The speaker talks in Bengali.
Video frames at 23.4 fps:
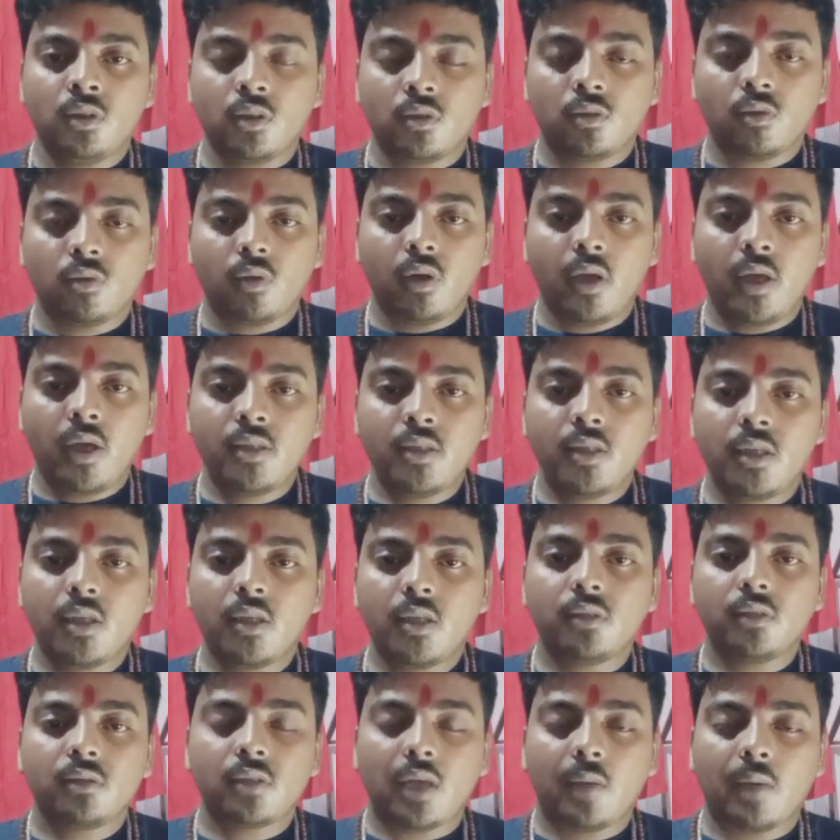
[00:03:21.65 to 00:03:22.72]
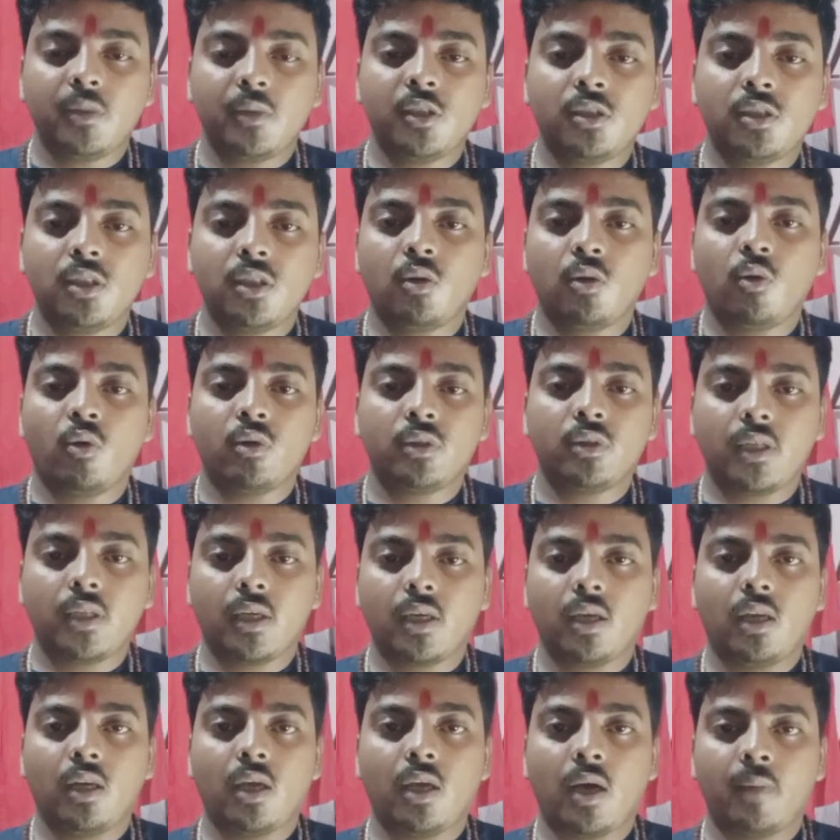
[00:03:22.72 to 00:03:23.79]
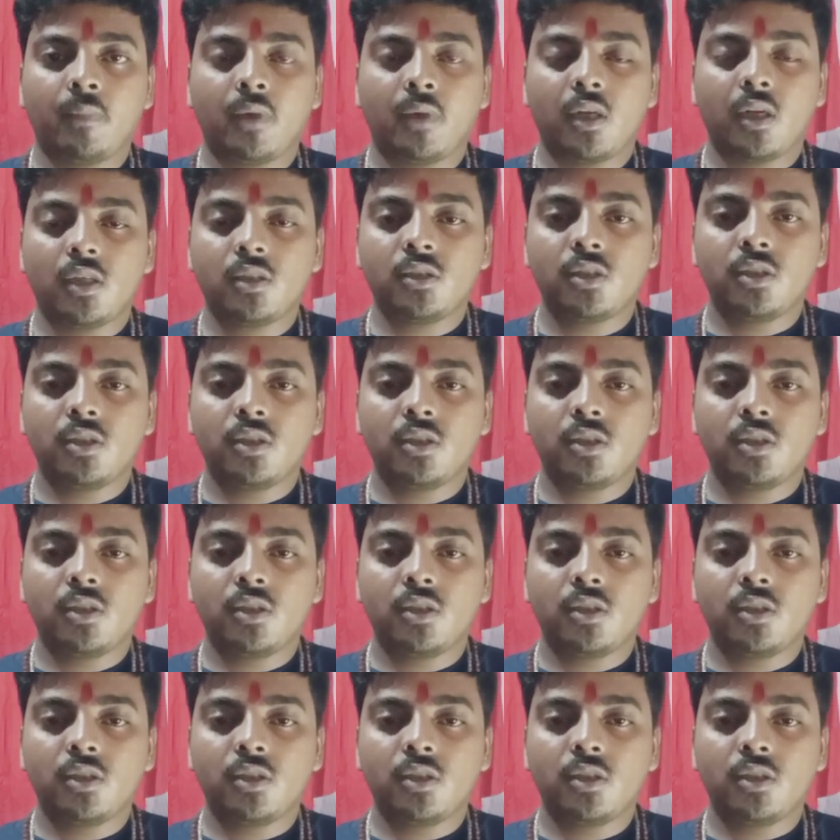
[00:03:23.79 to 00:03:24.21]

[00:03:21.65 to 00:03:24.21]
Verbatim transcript: তো এই যে তাবিজটি করতে গেলে আপনারা